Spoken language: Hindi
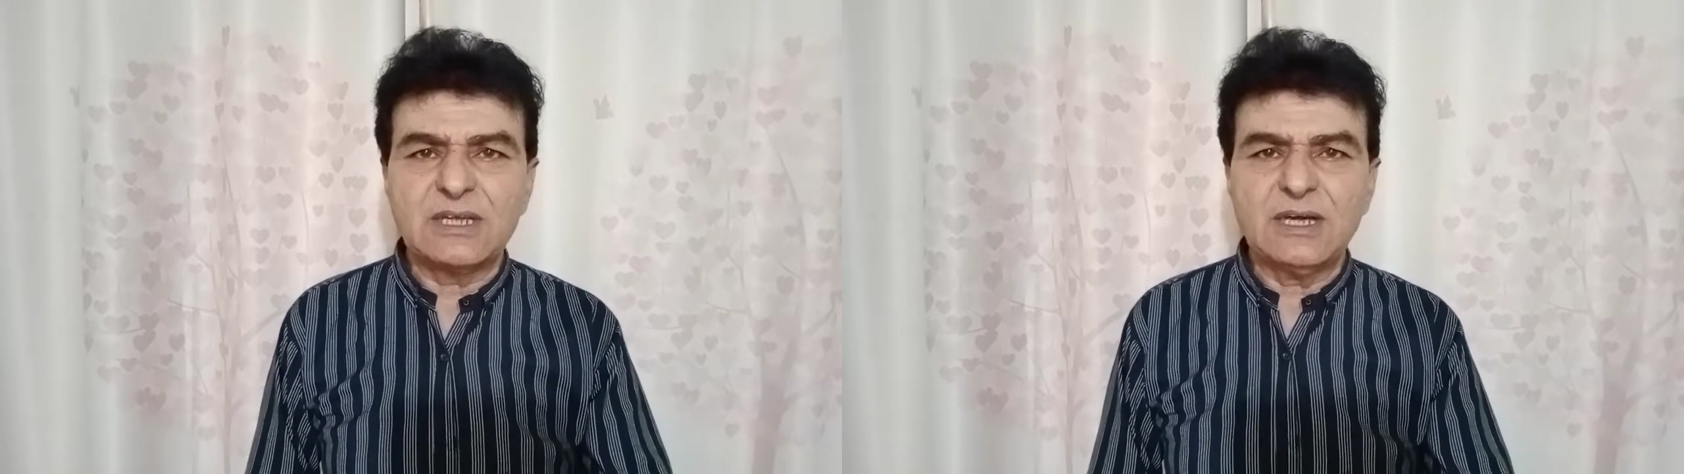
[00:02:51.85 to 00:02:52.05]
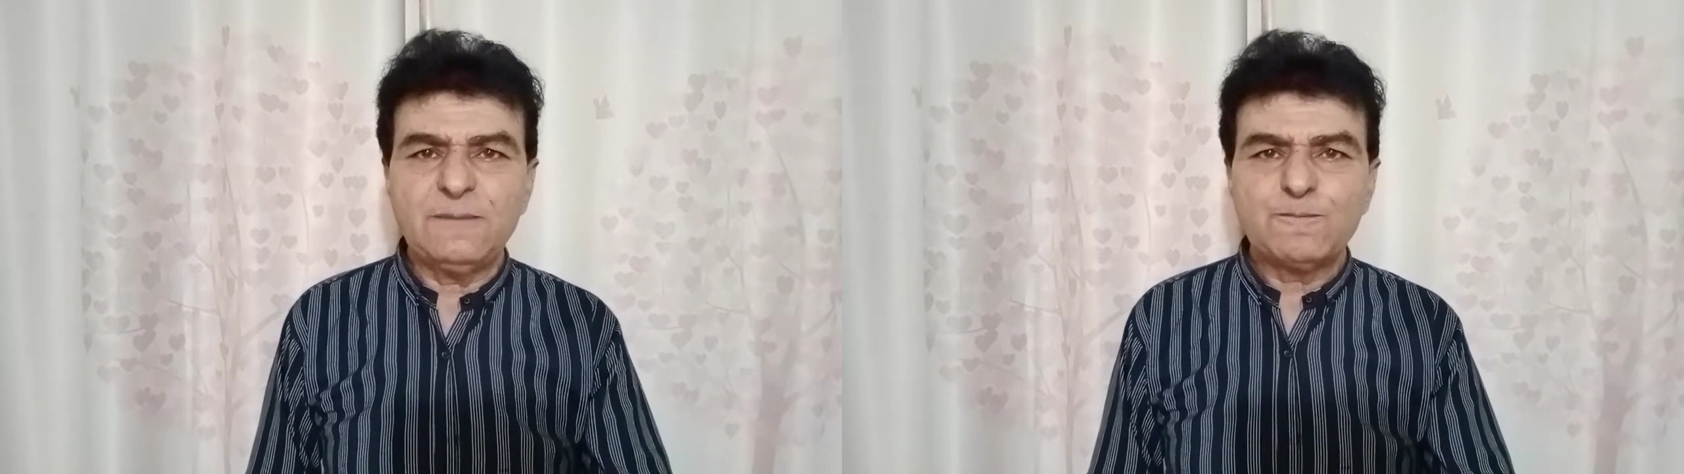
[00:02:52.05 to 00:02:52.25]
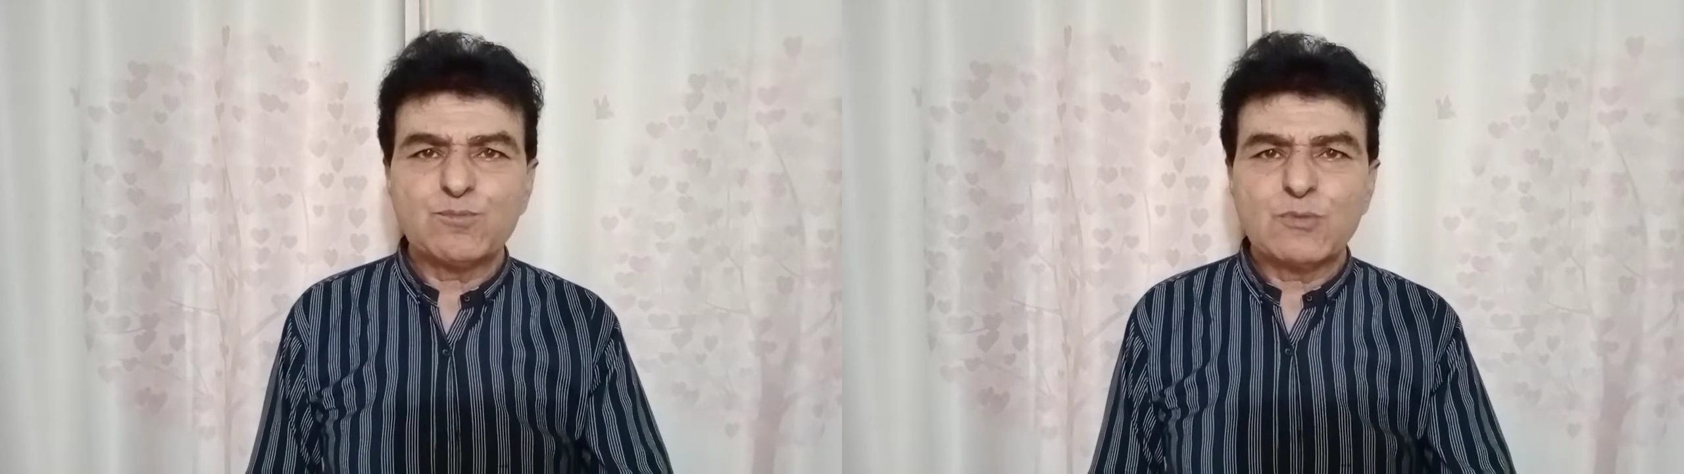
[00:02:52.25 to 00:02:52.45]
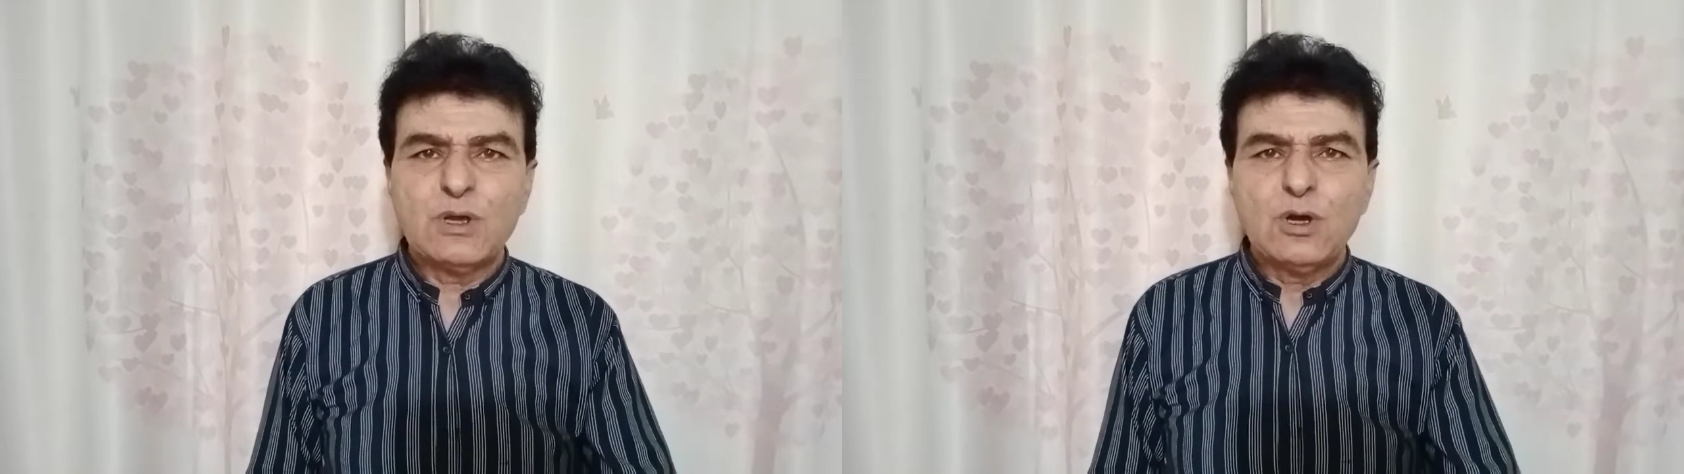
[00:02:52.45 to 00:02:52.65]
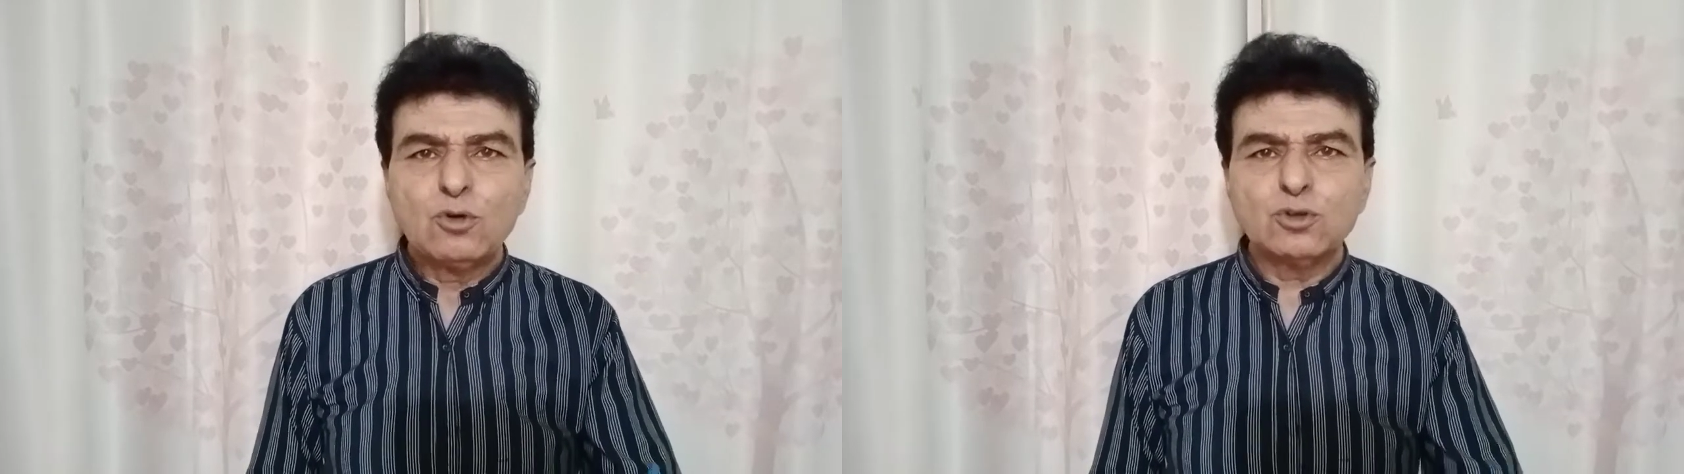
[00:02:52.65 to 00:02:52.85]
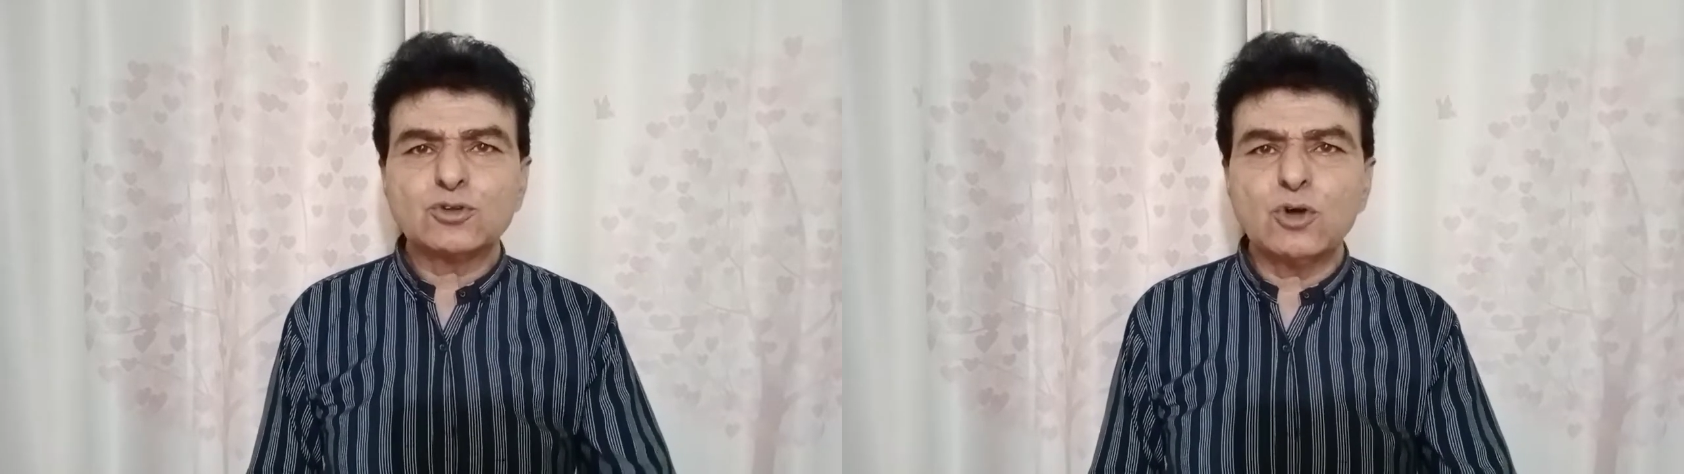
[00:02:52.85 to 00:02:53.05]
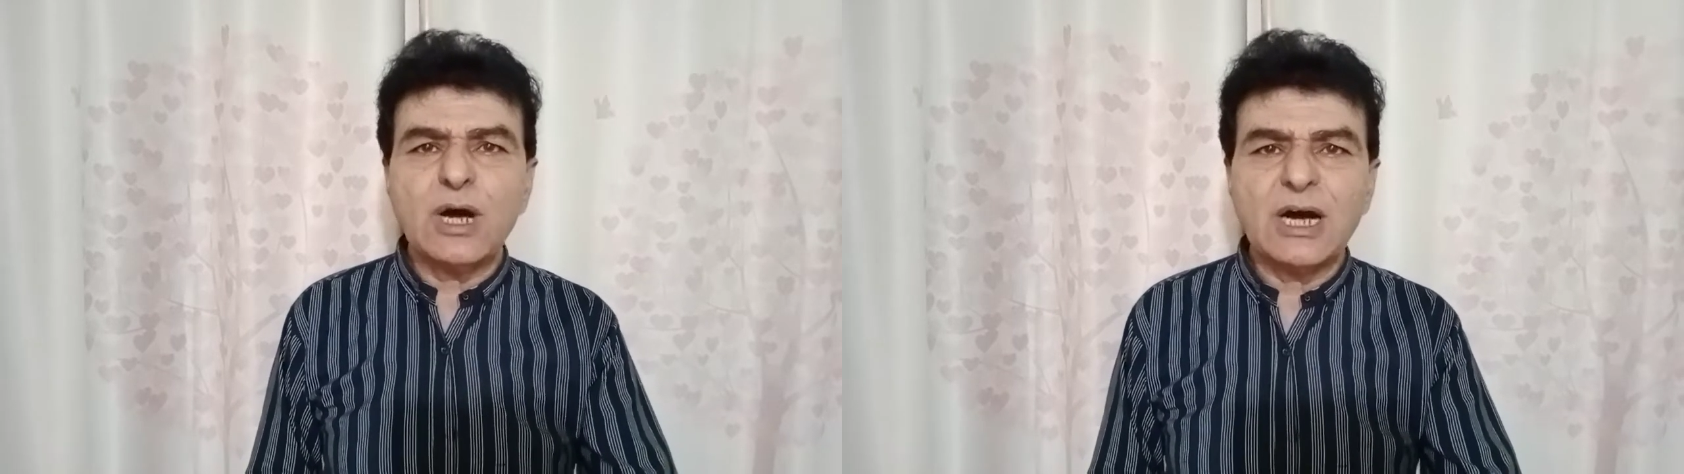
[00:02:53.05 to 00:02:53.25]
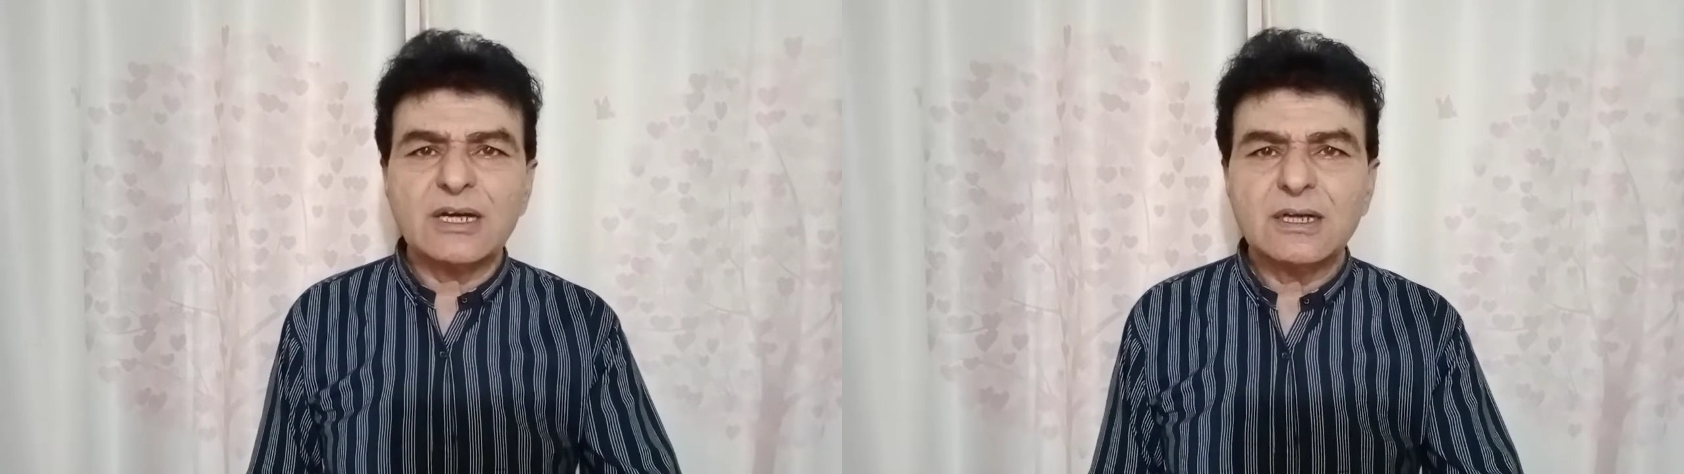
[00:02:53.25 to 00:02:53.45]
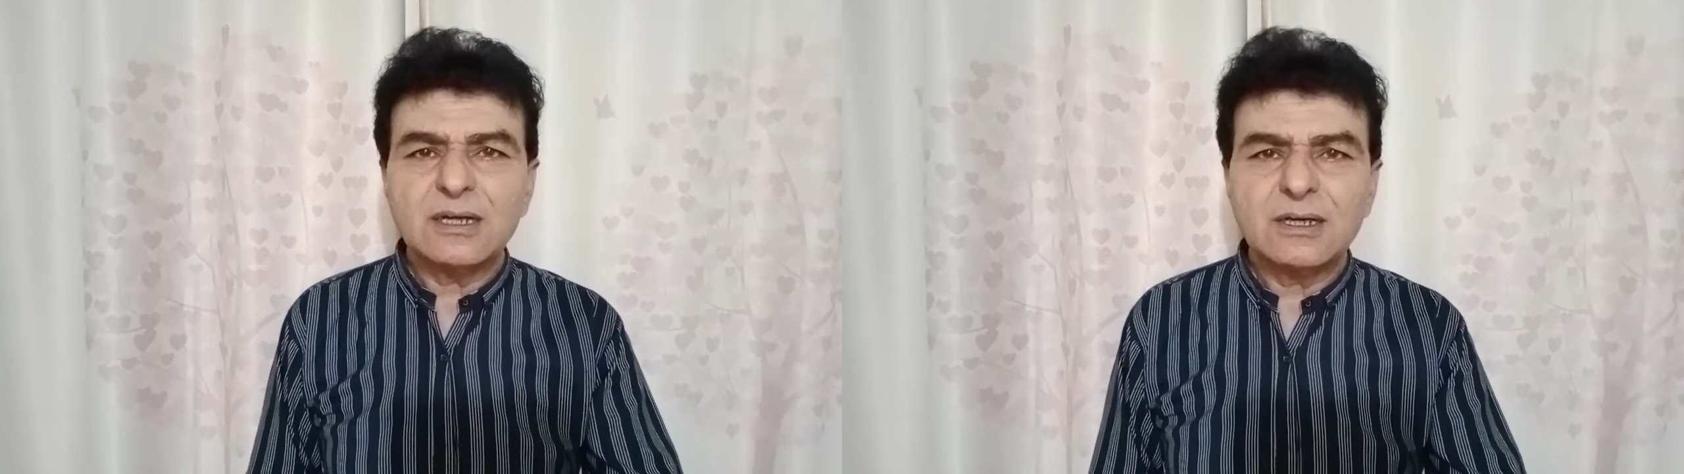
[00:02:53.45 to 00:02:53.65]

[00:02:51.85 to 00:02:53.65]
था उसको हार